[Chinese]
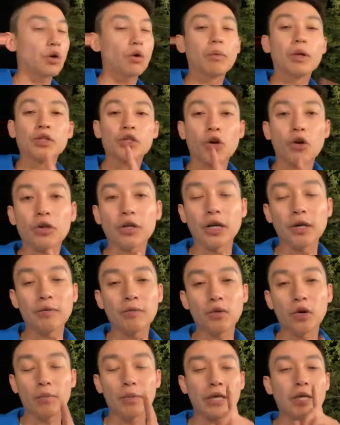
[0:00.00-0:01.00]
我们周
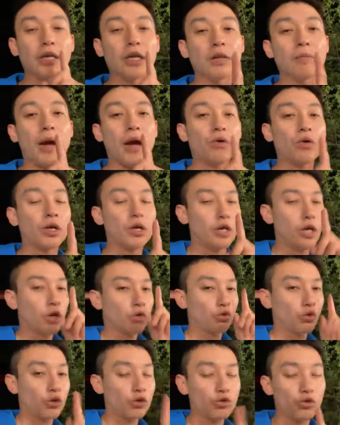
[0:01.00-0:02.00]
更，我们一个礼拜会
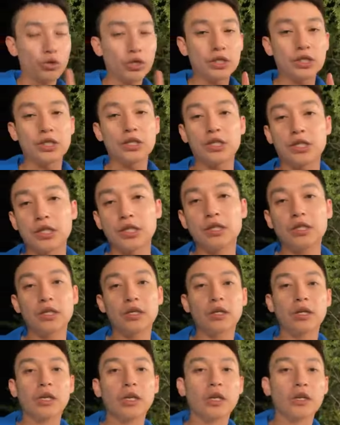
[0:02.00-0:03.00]
推出一集新
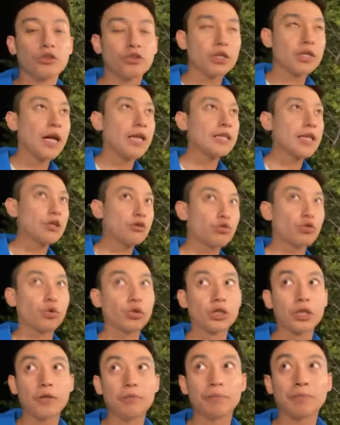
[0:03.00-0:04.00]
的，所以大家
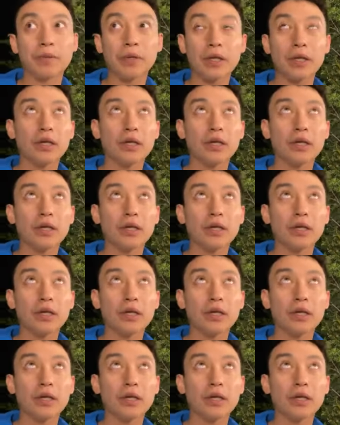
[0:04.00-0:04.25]
锁定。